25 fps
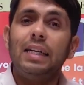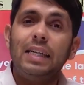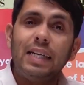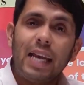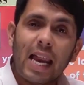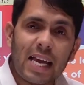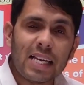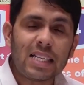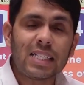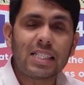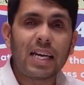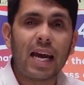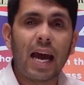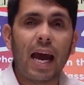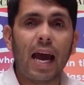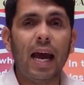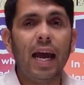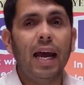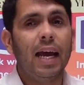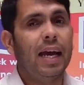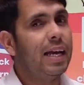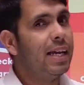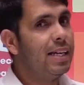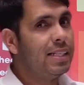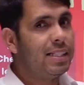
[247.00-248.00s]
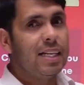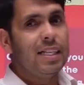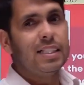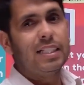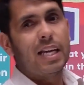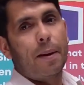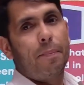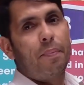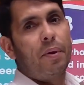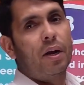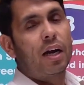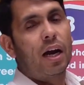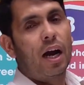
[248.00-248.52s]
टेस्ट है इसी
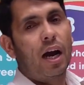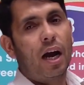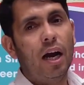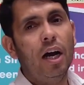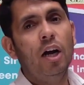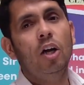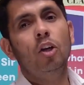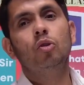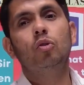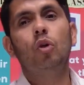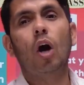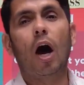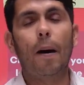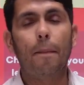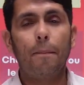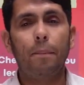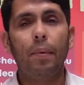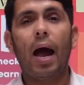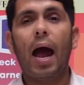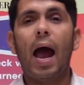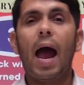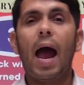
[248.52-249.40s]
चैप्टर का तो आप